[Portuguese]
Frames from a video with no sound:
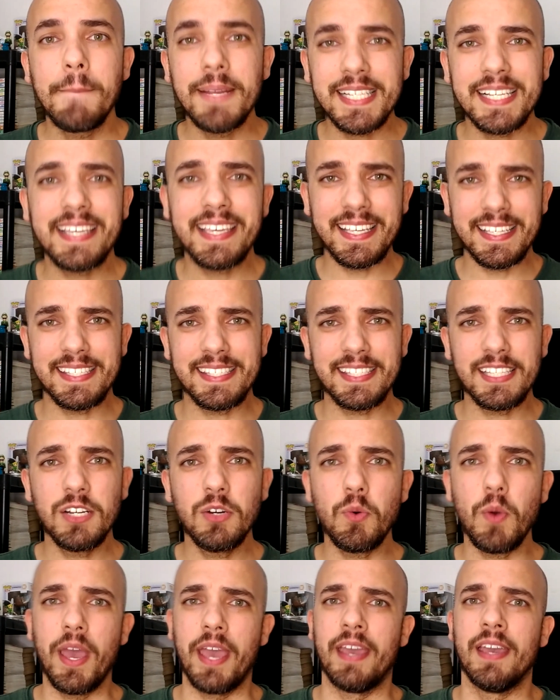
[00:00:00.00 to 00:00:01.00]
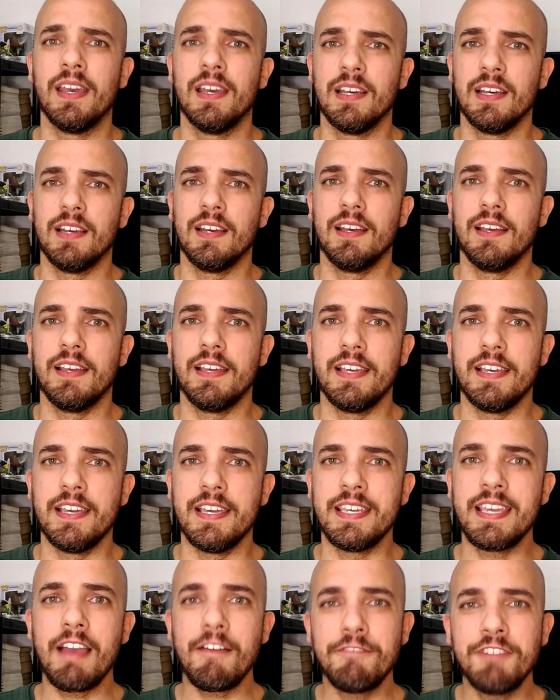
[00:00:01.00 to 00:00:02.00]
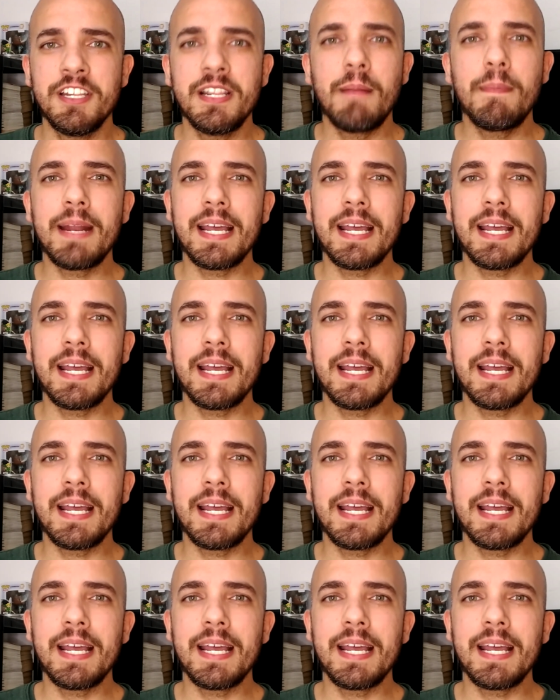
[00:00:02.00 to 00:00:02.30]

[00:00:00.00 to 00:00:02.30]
Mas a questão é, em Avenida